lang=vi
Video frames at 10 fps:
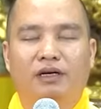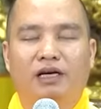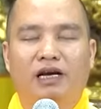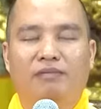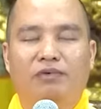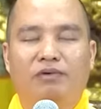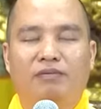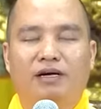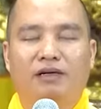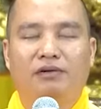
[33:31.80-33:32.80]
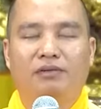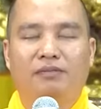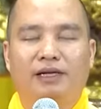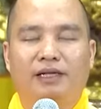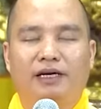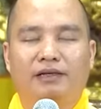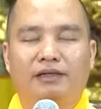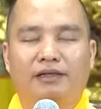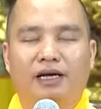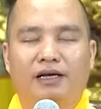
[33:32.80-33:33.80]
Nam mô Ba Đầu Ma
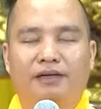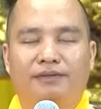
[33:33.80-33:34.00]
Thắng Như Lai.